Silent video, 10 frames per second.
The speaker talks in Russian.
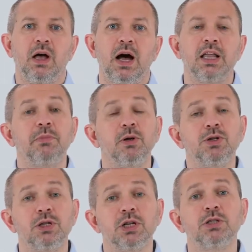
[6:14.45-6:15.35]
Они
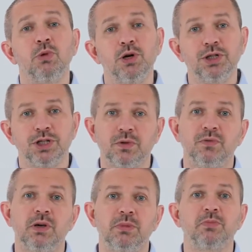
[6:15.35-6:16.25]
получат даже больше, чем
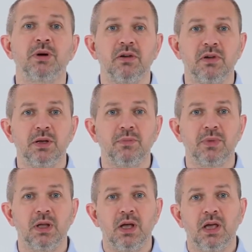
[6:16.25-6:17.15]
вы им отправили –
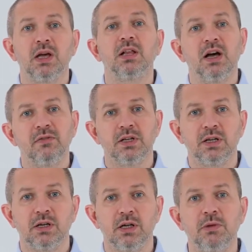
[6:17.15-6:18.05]
и
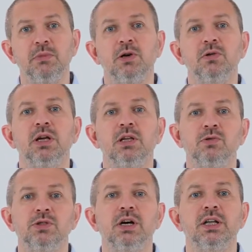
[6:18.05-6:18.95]
главное, им никуда не
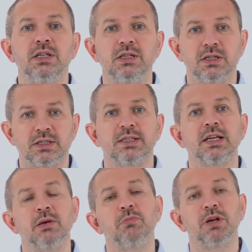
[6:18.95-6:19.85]
нужно ходить за
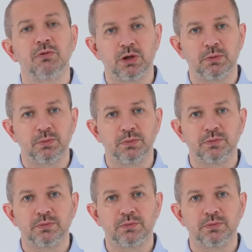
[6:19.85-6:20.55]
таким переводом.